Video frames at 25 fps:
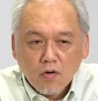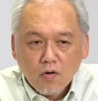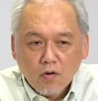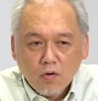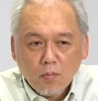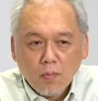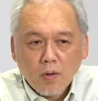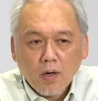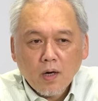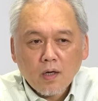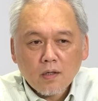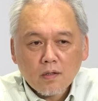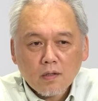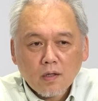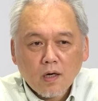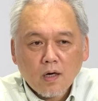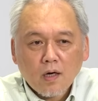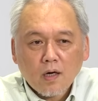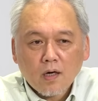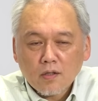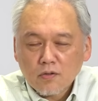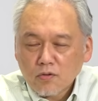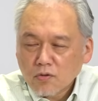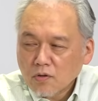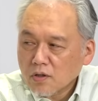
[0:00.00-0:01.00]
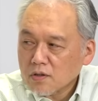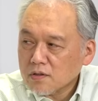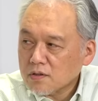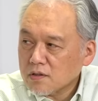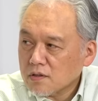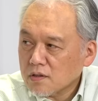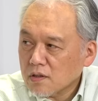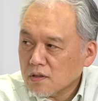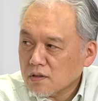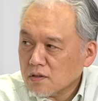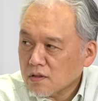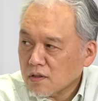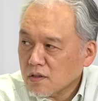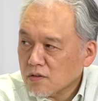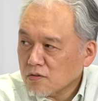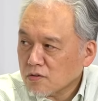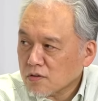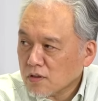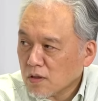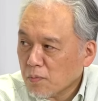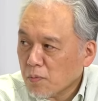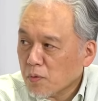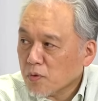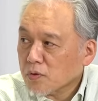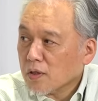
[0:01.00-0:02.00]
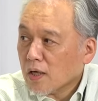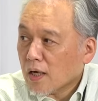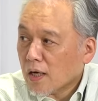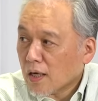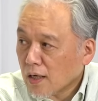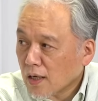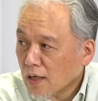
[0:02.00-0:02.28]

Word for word: お前な」とかつって言ったもんだか